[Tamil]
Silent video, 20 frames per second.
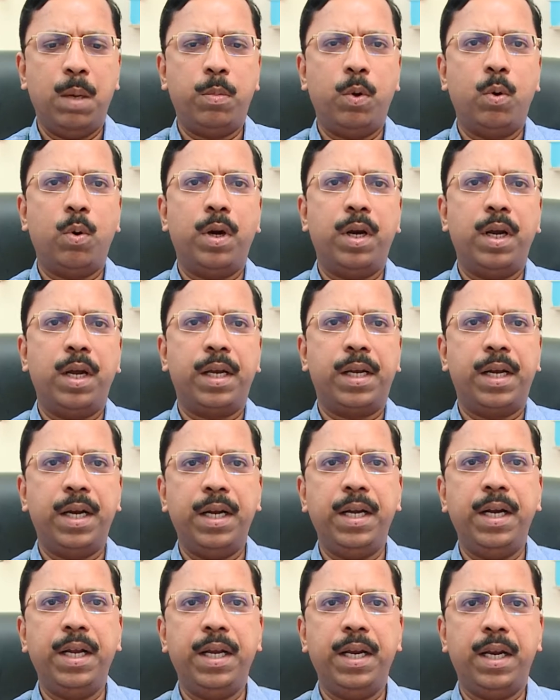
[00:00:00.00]
இப்போ ஒரு
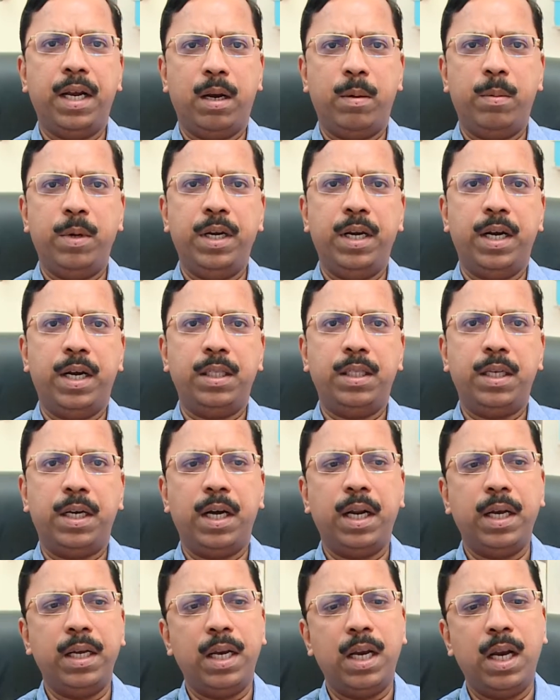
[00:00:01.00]
கிட்னி அப்படின்னு
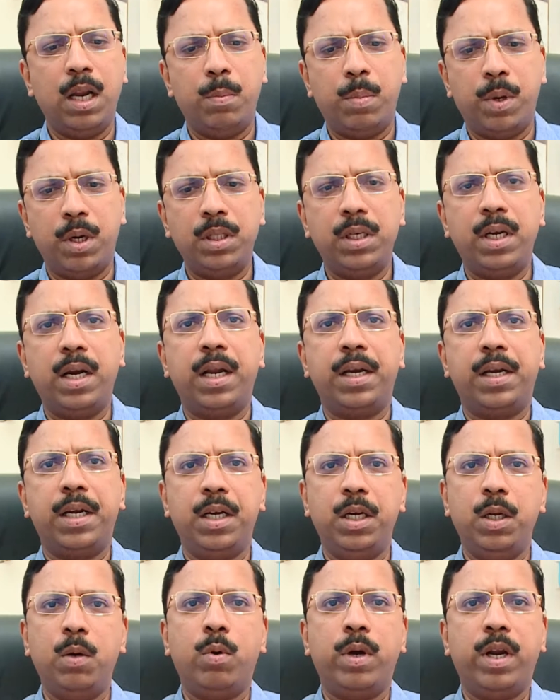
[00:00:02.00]
எடுத்துட்டிங்கன்னா எல்லா பகுதியான
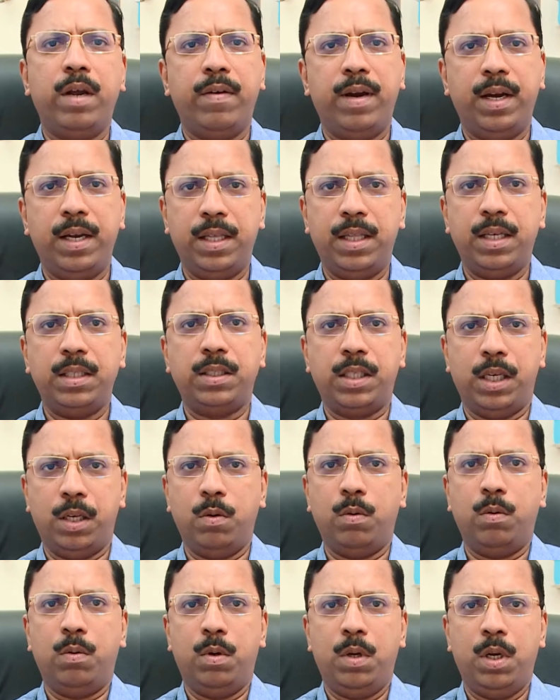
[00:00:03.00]
கிட்னியும் ஒரே வேலையை தான்
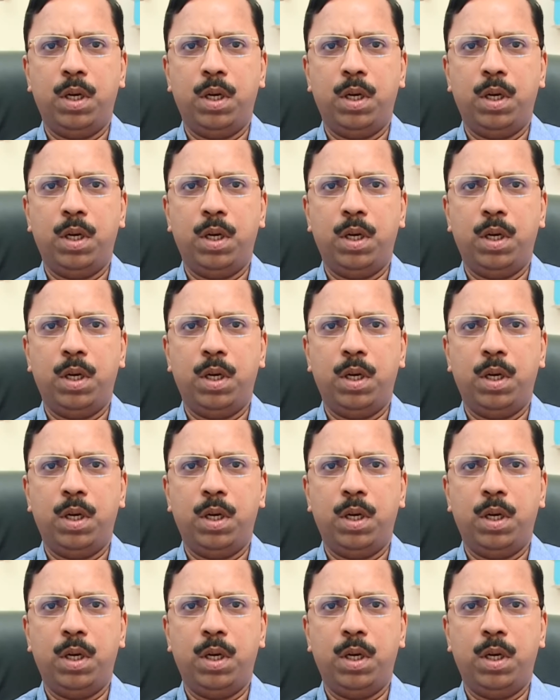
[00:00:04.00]
செய்யும்